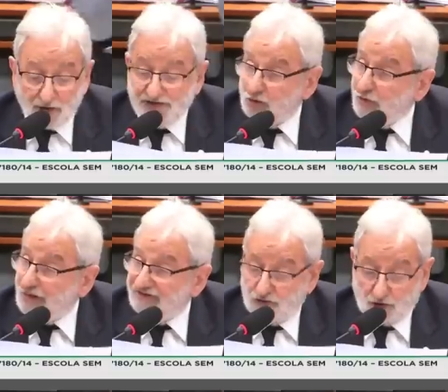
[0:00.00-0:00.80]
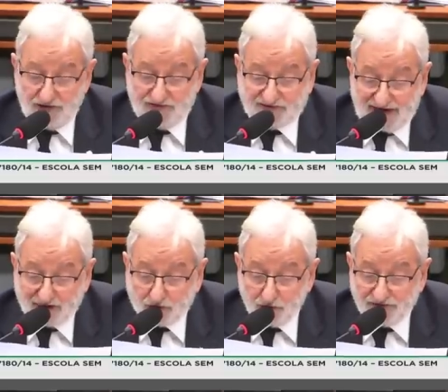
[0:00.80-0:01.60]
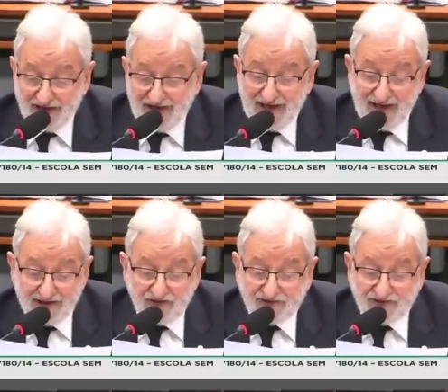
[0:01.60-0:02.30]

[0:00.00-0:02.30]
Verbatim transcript: de quase dois séculos que